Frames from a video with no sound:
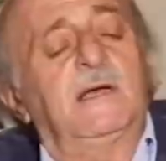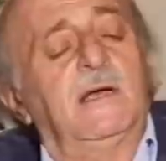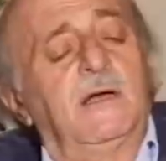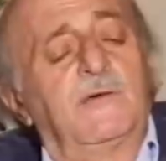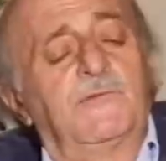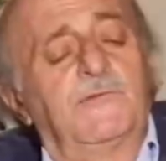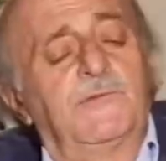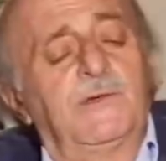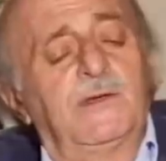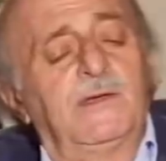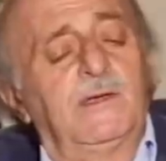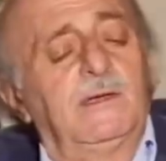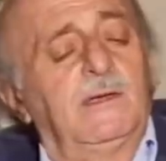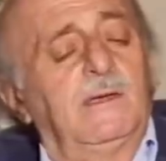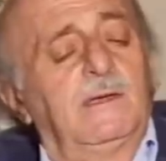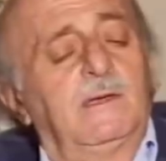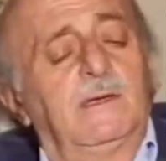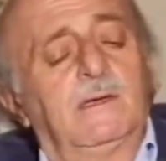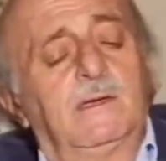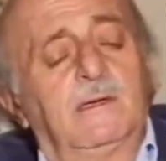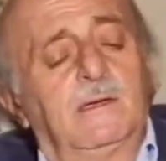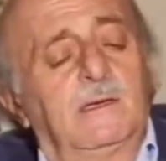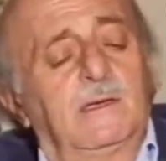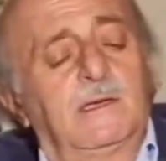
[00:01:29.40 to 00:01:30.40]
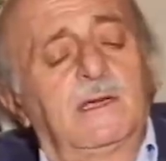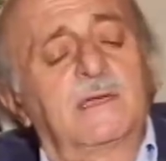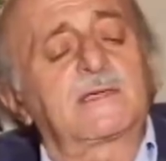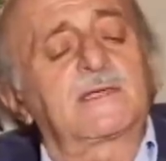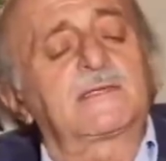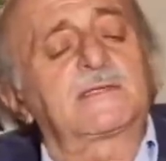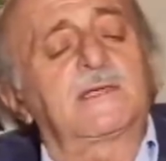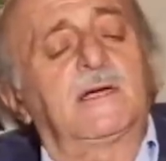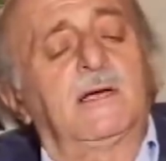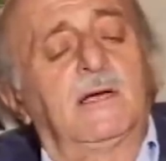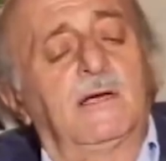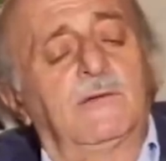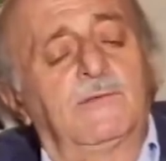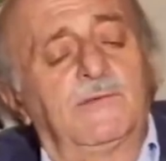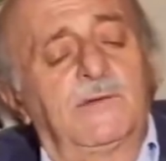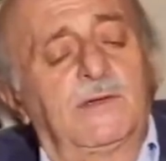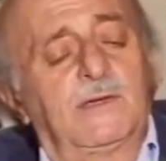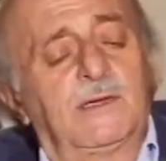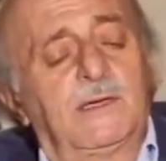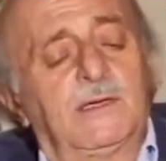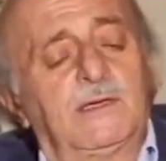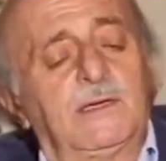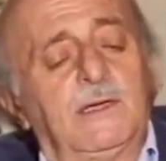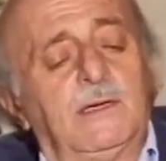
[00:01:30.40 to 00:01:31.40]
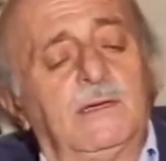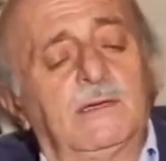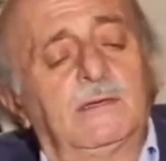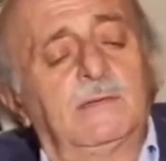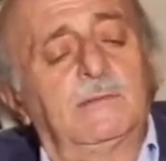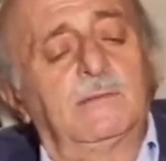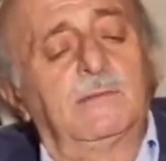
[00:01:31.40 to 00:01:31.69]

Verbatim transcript: من صحافي كذا صحافي كان